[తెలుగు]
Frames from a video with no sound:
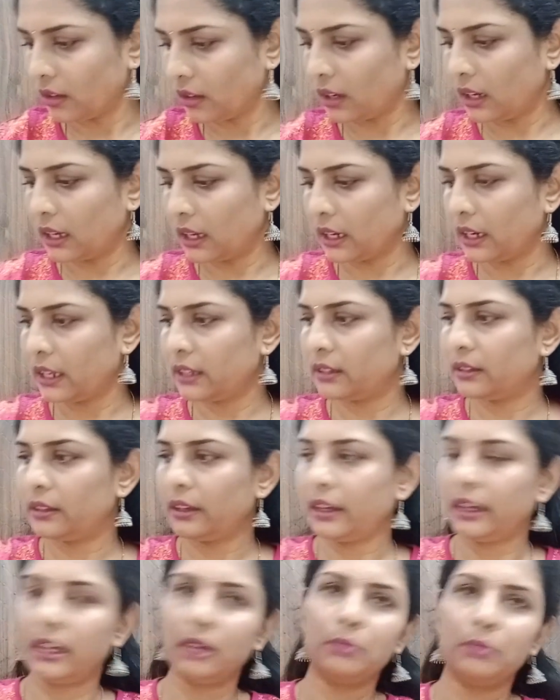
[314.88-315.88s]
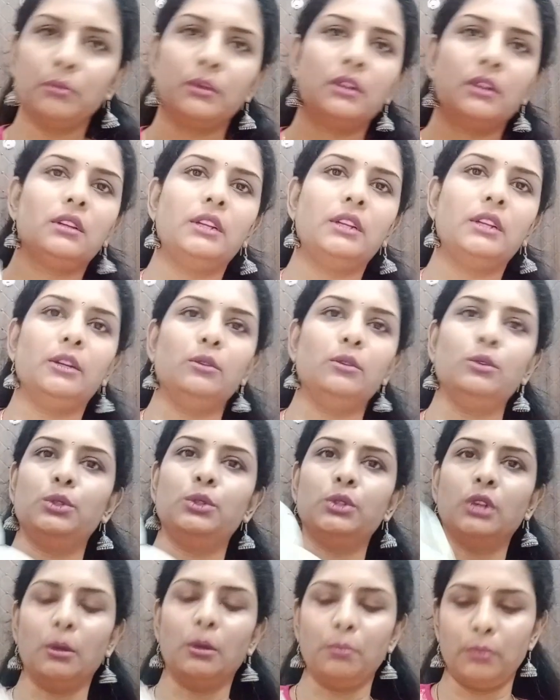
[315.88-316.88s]
అలానే సేమ్ నేను
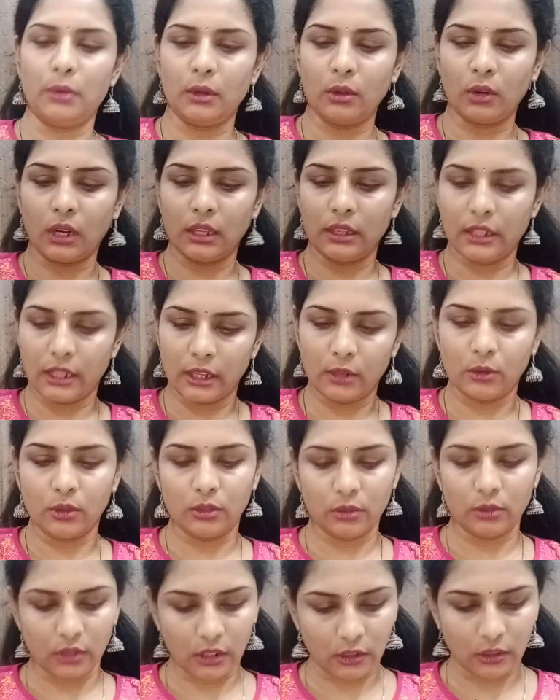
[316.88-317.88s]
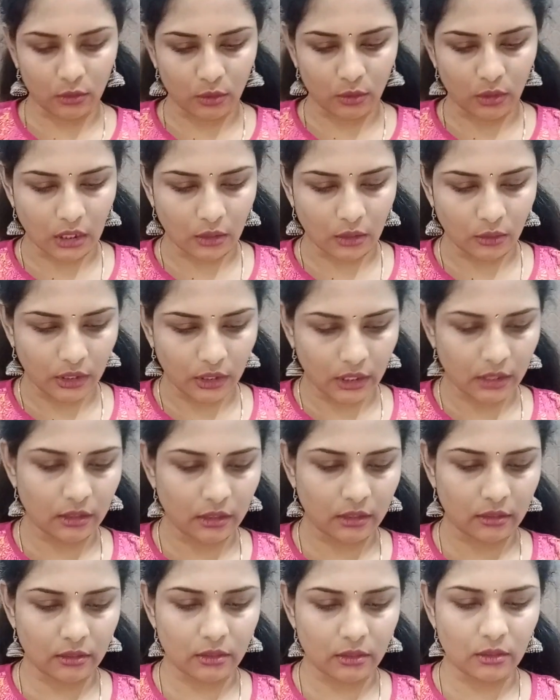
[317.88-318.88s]
షాప్లో అదే రోజు తీసుకున్నాను ఈ
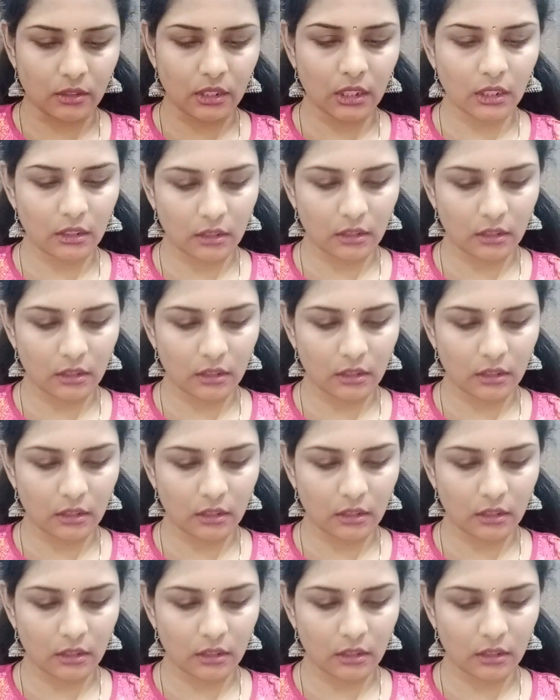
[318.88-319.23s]
డ్రెస్ కూడా